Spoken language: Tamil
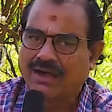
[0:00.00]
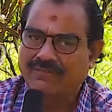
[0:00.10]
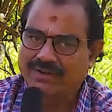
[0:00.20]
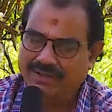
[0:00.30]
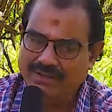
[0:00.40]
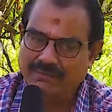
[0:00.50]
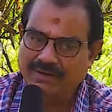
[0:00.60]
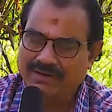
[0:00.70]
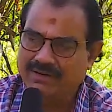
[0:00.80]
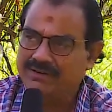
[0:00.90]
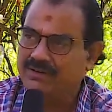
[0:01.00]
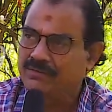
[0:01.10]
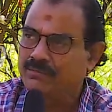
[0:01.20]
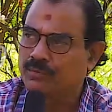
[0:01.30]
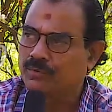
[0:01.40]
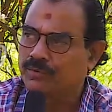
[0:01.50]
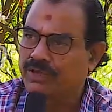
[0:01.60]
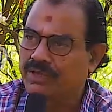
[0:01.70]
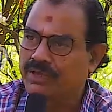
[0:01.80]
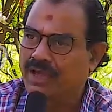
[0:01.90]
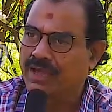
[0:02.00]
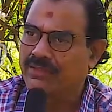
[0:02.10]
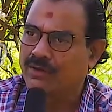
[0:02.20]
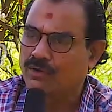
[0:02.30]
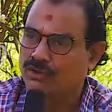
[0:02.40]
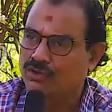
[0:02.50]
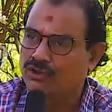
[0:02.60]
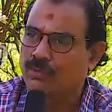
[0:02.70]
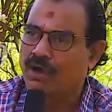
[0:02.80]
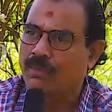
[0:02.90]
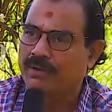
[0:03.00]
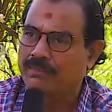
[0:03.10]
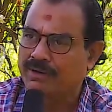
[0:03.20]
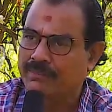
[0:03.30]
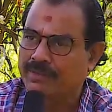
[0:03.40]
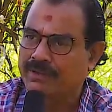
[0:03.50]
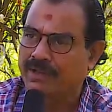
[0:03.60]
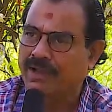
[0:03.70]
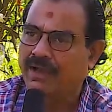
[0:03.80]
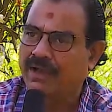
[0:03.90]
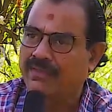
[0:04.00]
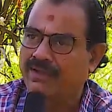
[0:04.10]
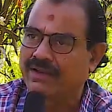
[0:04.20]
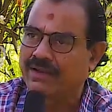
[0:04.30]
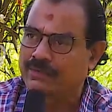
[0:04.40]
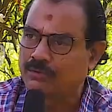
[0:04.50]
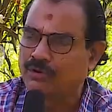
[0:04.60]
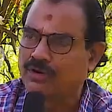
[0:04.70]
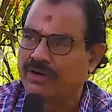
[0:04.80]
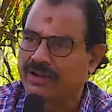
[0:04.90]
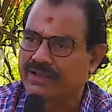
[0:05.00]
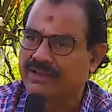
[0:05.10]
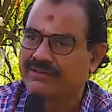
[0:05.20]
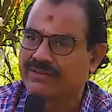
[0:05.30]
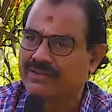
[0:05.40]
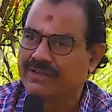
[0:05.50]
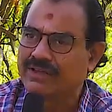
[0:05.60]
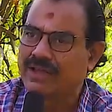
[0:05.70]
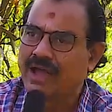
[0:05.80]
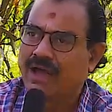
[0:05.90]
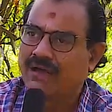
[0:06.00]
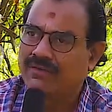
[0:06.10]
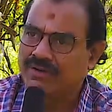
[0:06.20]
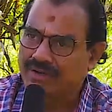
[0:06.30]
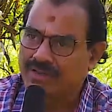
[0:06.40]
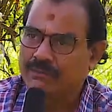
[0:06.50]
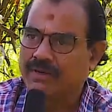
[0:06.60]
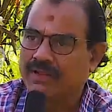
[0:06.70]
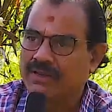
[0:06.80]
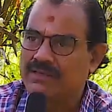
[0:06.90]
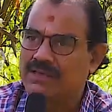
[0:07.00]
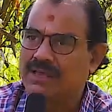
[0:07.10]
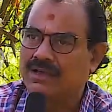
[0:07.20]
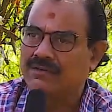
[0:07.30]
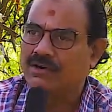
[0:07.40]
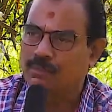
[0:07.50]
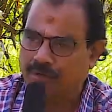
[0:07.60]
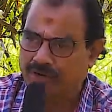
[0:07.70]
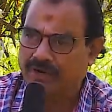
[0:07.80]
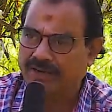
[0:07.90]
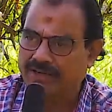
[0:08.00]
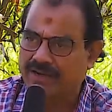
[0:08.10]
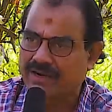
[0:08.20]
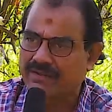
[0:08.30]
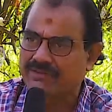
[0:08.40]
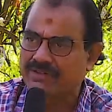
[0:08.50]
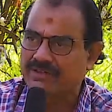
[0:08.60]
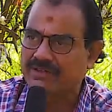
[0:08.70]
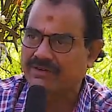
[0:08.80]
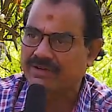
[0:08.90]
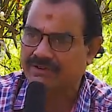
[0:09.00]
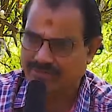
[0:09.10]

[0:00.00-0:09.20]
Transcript: அவங்க மெடிடேஷன் போய் அதை கொஞ்சம் கொஞ்சமாக படிப்படிப்படியாக அதில் அனுபவங்கள் நிறைய வந்து அவங்களே இப்போ நிறைய வகுப்புகள் எடுக்கிற அளவுக்கு அவங்க